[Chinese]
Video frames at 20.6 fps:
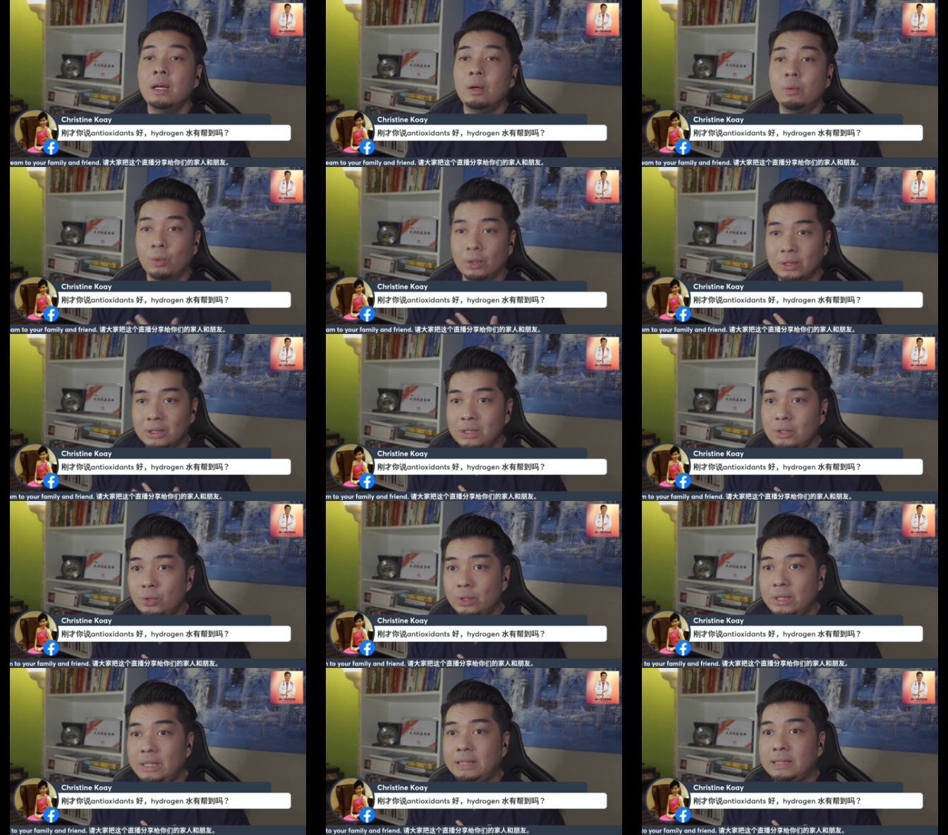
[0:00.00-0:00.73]
我是
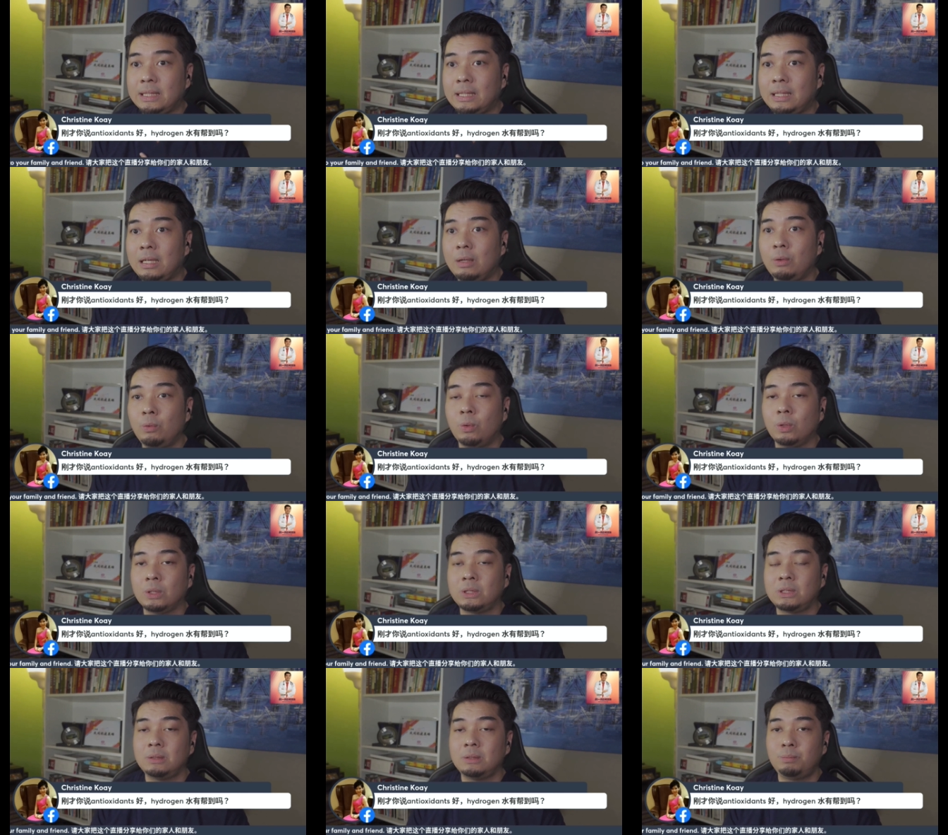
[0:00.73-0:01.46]
做医生的，我
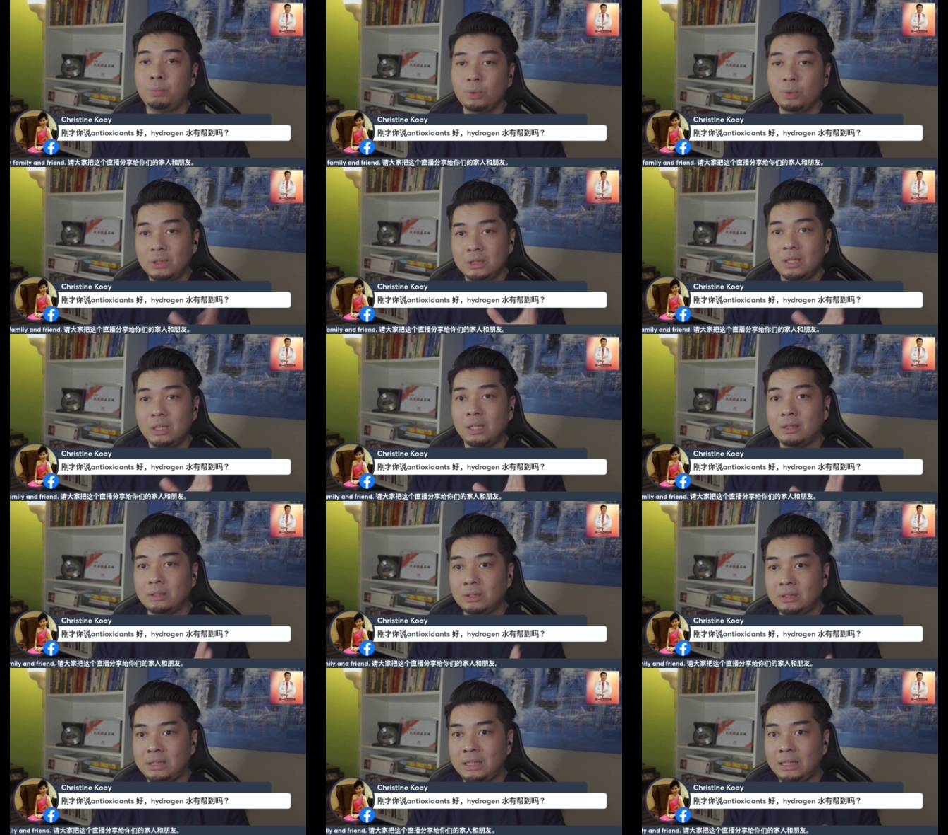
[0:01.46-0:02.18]
是不是
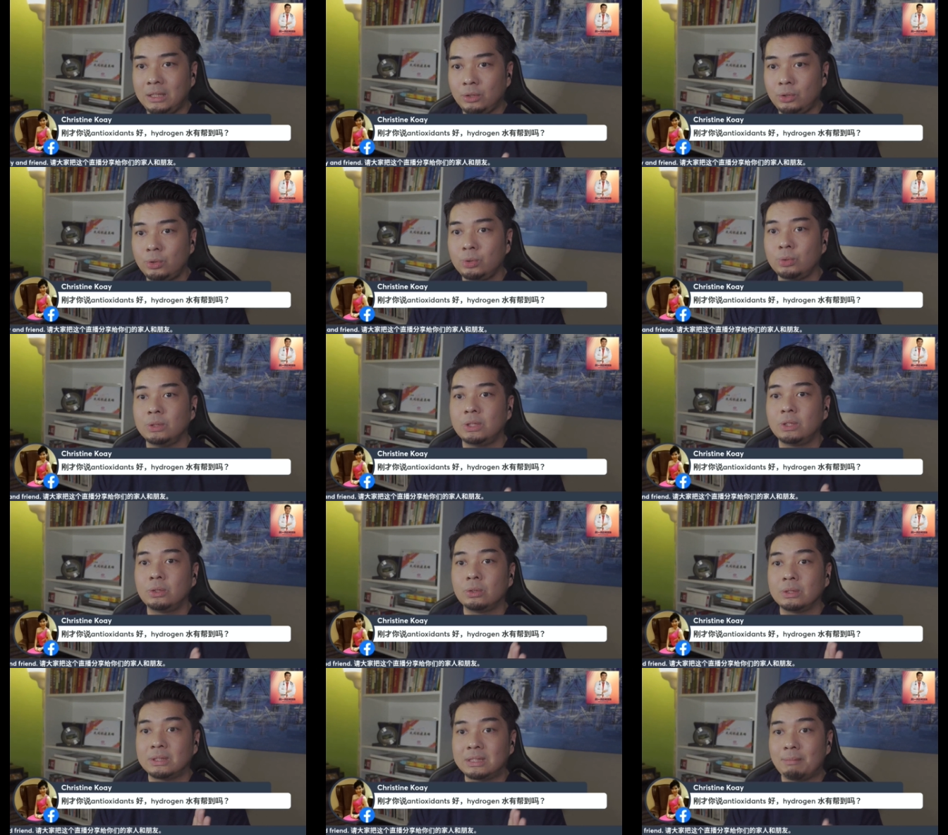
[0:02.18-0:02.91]
很清楚这
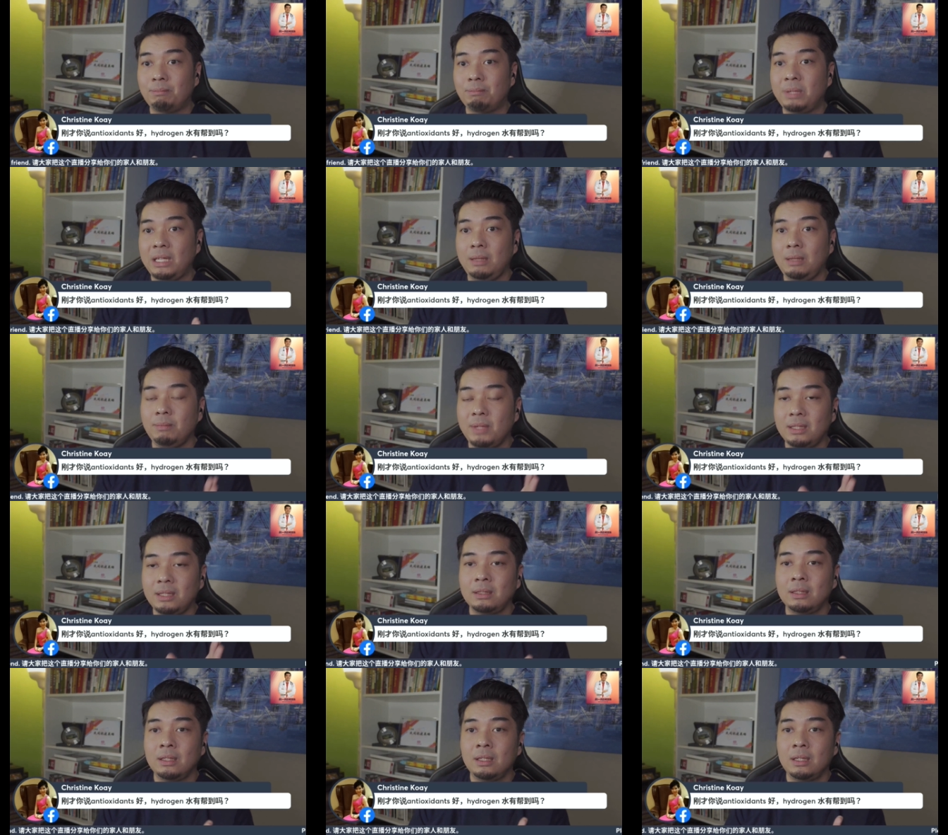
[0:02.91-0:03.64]
种 supplement